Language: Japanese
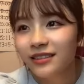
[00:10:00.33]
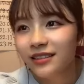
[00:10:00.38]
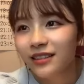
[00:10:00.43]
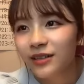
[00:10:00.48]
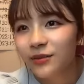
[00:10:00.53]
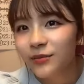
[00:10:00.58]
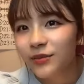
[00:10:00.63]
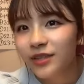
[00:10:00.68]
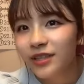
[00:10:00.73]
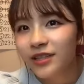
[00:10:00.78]

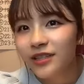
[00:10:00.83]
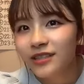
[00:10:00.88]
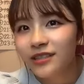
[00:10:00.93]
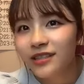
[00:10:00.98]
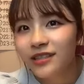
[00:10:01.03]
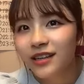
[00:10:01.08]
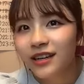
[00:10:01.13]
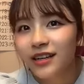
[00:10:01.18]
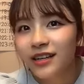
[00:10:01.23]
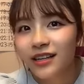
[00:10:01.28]
ダメです
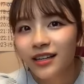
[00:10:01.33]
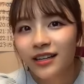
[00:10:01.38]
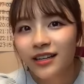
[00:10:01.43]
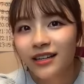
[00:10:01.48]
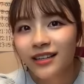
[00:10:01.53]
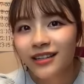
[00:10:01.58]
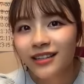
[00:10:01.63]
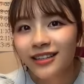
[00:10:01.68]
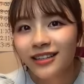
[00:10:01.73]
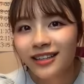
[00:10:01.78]
考え
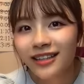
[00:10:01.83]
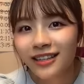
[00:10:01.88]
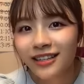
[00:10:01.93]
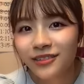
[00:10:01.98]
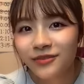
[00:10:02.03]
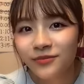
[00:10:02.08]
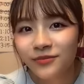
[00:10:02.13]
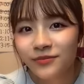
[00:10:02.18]
られない